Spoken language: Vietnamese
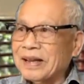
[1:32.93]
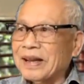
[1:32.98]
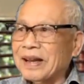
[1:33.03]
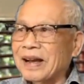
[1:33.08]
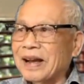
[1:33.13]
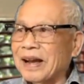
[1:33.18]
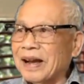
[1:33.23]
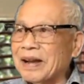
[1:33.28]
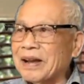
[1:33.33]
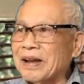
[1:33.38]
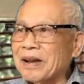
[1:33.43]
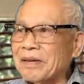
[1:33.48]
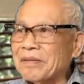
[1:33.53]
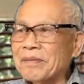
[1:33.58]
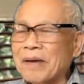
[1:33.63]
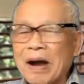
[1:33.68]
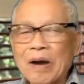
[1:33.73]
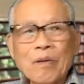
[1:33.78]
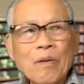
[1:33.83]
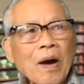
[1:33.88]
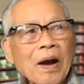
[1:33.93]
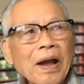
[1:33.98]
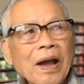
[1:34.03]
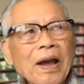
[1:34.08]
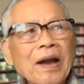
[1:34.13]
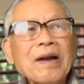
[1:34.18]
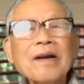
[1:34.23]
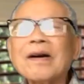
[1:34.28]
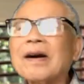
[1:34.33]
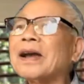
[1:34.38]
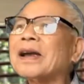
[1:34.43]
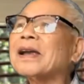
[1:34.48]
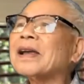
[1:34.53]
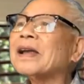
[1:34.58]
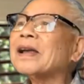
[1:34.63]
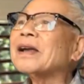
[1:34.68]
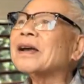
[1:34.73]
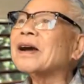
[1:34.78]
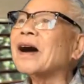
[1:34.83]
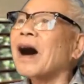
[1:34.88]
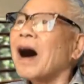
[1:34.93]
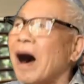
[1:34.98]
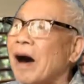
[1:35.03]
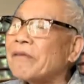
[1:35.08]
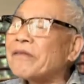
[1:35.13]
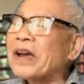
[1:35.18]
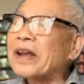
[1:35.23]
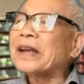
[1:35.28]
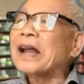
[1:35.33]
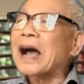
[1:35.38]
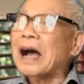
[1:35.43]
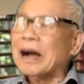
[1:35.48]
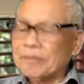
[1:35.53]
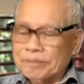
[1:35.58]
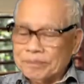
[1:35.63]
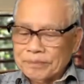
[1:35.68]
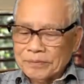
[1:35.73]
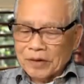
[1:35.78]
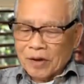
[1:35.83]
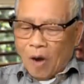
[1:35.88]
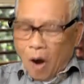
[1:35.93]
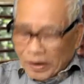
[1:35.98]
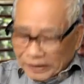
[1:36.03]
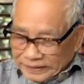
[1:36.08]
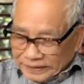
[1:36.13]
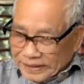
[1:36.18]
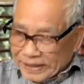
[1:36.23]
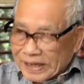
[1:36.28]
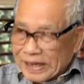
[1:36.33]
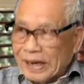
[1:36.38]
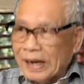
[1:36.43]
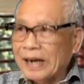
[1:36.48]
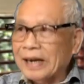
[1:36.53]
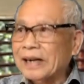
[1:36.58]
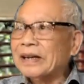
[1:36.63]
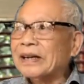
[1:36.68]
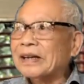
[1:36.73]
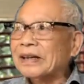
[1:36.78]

à, Và có cái người ở Việt Nam còn trẻ